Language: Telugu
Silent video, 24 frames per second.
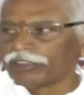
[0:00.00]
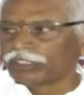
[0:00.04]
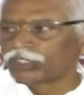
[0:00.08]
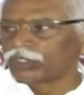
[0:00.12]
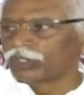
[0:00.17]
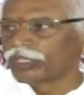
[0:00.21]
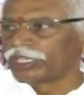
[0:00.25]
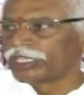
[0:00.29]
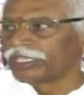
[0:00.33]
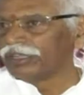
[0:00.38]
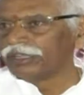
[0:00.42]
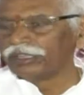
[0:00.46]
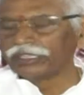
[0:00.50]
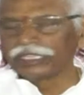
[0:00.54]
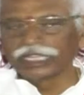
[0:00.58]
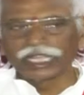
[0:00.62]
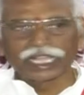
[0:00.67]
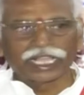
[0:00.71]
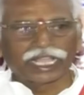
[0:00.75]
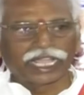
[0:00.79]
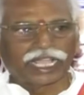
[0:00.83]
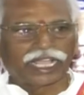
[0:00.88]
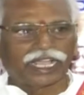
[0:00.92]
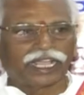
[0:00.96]
భావిస్తున్నది
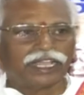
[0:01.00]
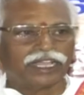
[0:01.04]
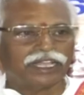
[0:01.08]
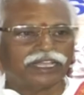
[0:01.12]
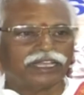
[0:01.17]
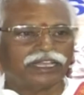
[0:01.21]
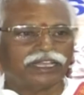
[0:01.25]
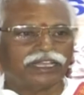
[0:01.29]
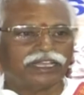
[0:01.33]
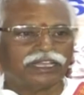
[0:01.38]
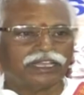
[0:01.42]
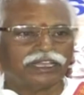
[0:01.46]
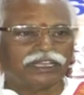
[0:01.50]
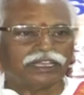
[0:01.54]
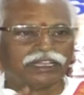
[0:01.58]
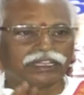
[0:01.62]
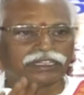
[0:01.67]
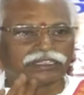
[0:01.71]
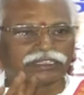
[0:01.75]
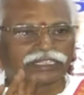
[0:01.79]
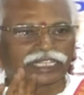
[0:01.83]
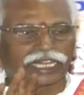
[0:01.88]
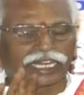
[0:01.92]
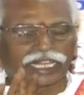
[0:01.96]
నిజంగా
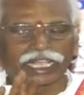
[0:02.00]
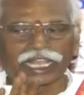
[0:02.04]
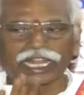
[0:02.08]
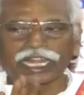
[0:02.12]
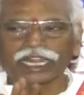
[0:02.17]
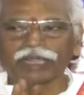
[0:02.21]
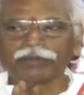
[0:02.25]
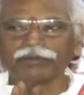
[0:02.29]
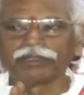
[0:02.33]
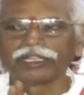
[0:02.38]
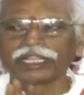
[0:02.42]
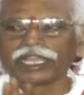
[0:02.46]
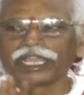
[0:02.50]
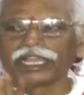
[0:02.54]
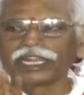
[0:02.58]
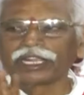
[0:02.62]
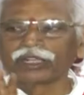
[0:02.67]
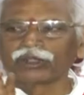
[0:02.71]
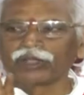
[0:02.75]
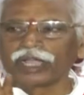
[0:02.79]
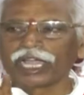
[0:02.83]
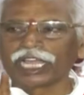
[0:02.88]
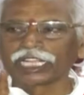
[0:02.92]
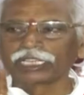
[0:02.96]
తెలంగాణ మీద
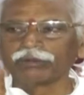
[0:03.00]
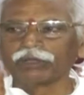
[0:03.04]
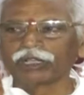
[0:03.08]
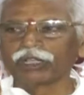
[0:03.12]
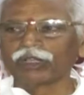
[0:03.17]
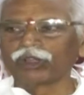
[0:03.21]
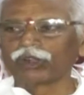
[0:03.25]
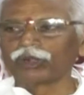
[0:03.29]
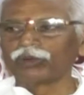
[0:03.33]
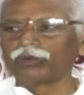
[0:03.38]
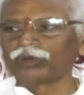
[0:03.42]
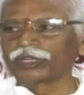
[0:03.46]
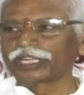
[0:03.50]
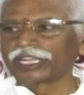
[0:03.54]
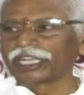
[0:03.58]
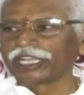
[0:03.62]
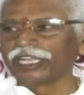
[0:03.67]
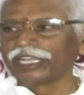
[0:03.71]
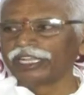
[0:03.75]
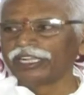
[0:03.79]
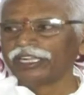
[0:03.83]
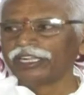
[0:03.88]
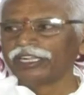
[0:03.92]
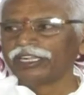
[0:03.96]
ఆయనకు ఆత్మగౌరవం ఉంటే
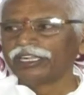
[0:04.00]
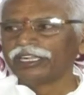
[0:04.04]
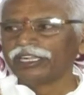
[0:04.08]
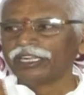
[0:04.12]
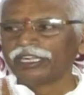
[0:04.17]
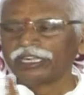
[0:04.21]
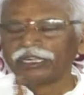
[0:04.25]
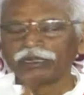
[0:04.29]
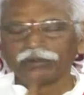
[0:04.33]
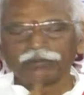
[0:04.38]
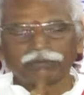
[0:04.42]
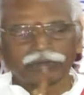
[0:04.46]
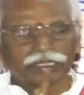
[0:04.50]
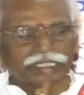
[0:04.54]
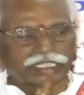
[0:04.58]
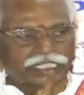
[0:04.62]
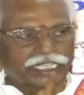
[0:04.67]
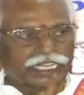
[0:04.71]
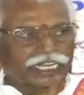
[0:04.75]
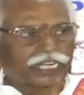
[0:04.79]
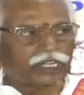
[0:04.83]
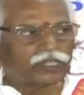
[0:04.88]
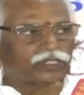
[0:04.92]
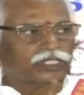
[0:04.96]

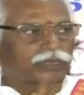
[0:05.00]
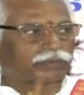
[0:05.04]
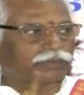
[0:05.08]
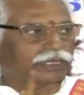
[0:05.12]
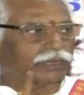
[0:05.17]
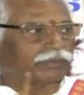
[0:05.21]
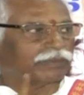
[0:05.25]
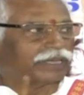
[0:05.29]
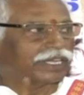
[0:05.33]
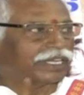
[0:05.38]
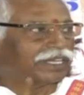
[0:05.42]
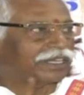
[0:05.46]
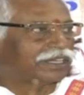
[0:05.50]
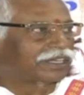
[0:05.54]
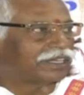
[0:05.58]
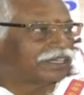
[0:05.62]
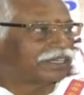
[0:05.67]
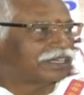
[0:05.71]
పదిహేడు సెప్టెంబర్